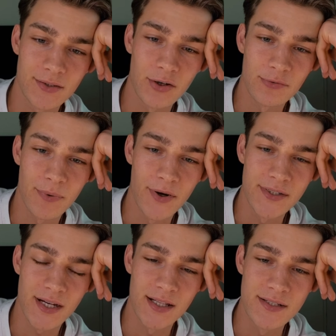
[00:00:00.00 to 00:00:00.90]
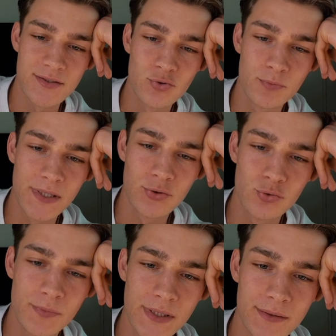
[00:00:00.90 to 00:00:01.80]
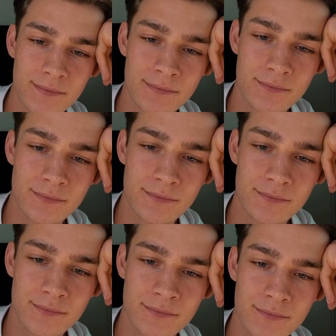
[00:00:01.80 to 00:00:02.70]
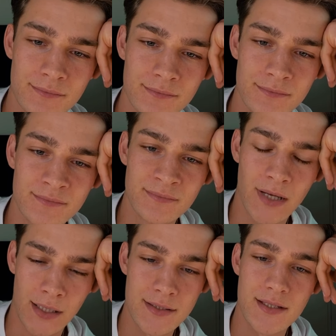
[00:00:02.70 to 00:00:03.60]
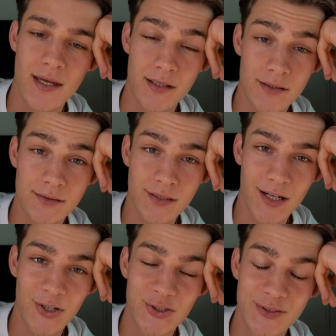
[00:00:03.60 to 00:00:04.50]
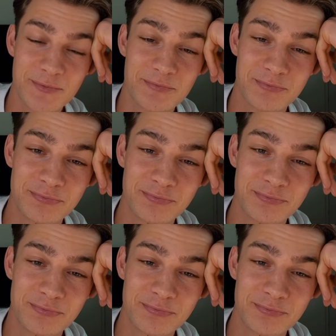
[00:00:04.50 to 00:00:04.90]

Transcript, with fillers: Ich hoffe bei euch alles supi dupi. Anzeige ist raus.